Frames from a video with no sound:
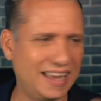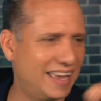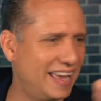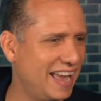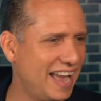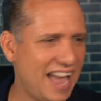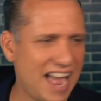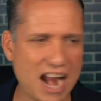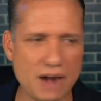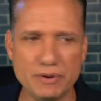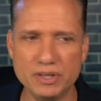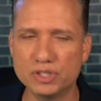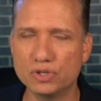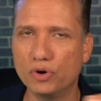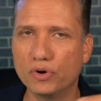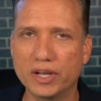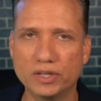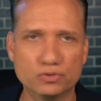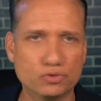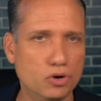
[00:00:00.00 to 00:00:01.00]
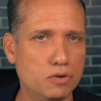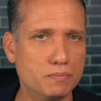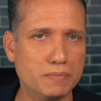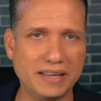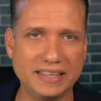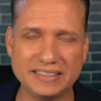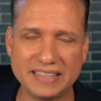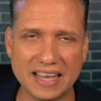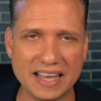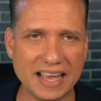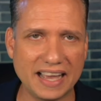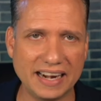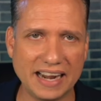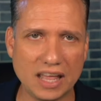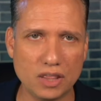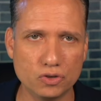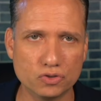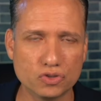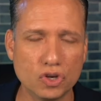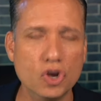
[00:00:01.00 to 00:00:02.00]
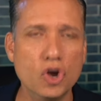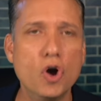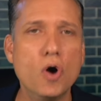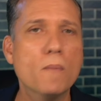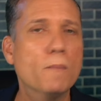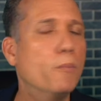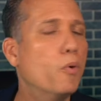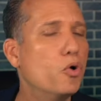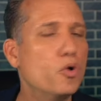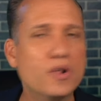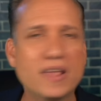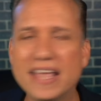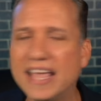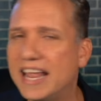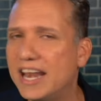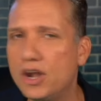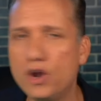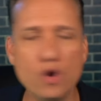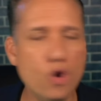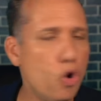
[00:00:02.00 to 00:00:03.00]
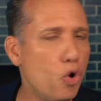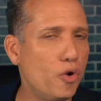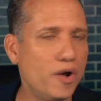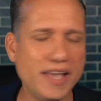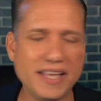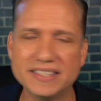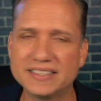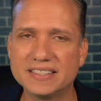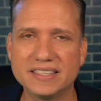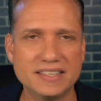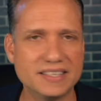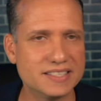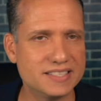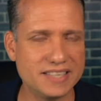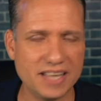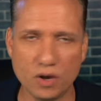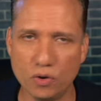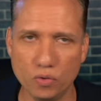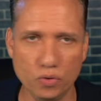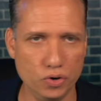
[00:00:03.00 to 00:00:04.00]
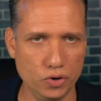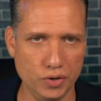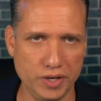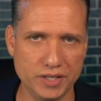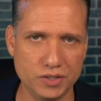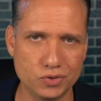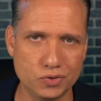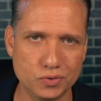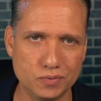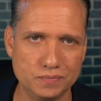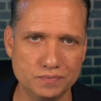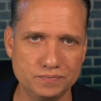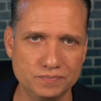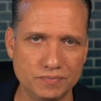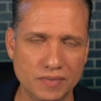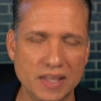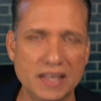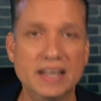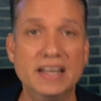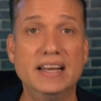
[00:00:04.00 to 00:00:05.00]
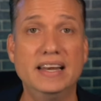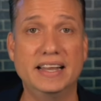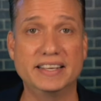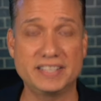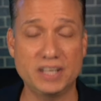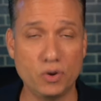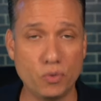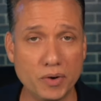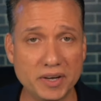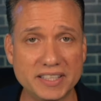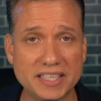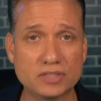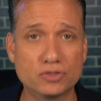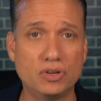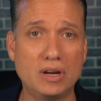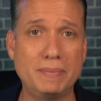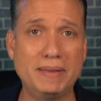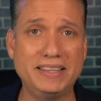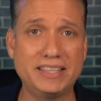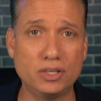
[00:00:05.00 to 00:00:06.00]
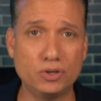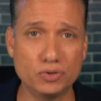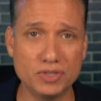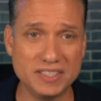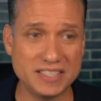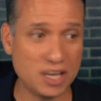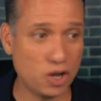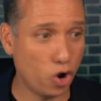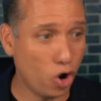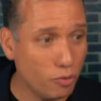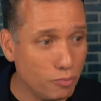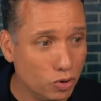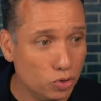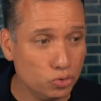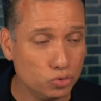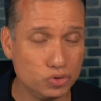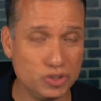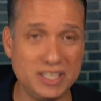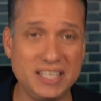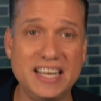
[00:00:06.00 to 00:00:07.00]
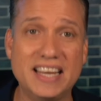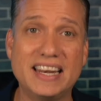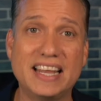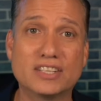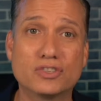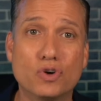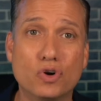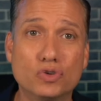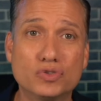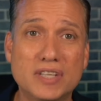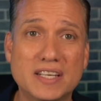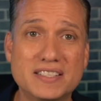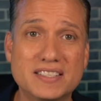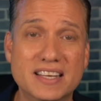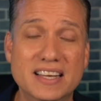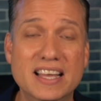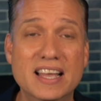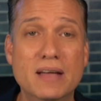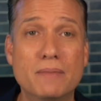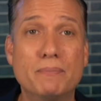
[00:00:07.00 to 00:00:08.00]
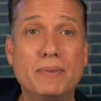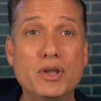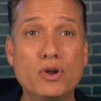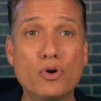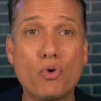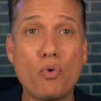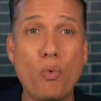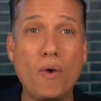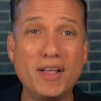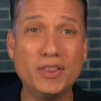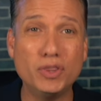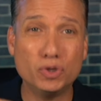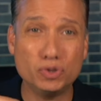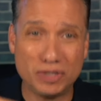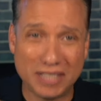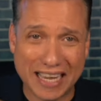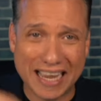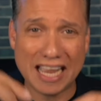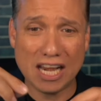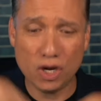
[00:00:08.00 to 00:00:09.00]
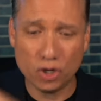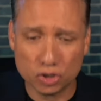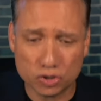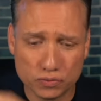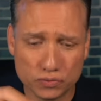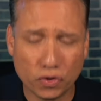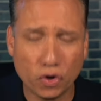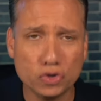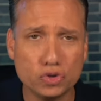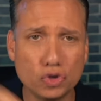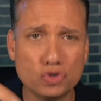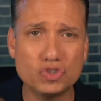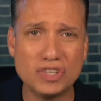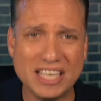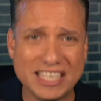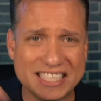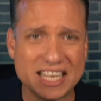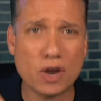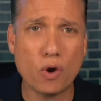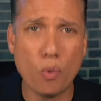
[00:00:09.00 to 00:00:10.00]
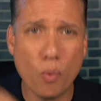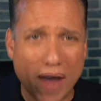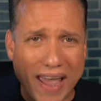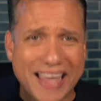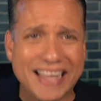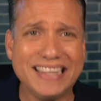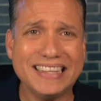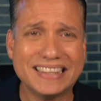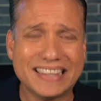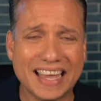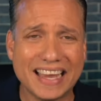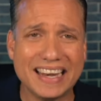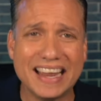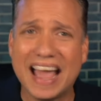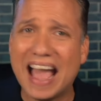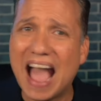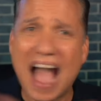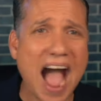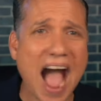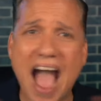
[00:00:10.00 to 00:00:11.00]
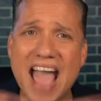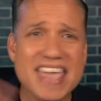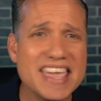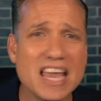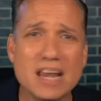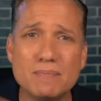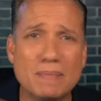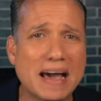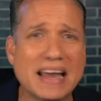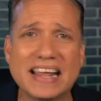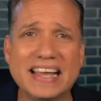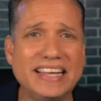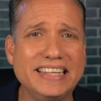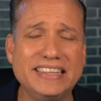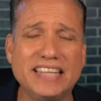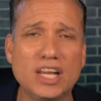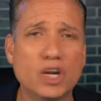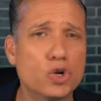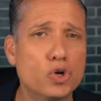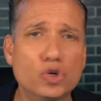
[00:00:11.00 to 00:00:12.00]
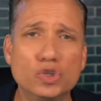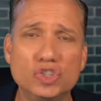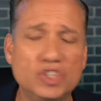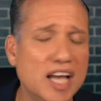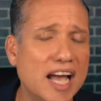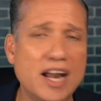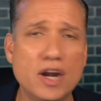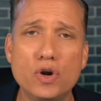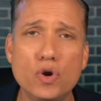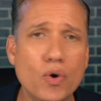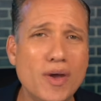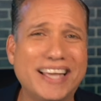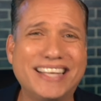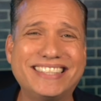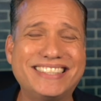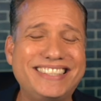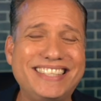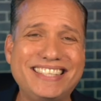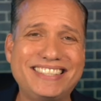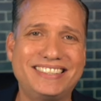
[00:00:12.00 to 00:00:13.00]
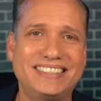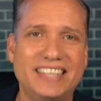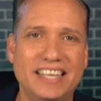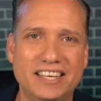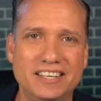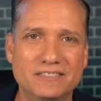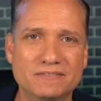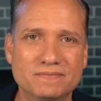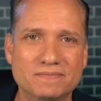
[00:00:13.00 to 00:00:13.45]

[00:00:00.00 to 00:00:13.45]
que Harris o que Trump están ganados porque no es seguro esto. Las encuestas solamente nos dicen cómo lucirían las cosas, pero cuando lleguen los votos y se cuenten, ahí el margen de error ya no existe.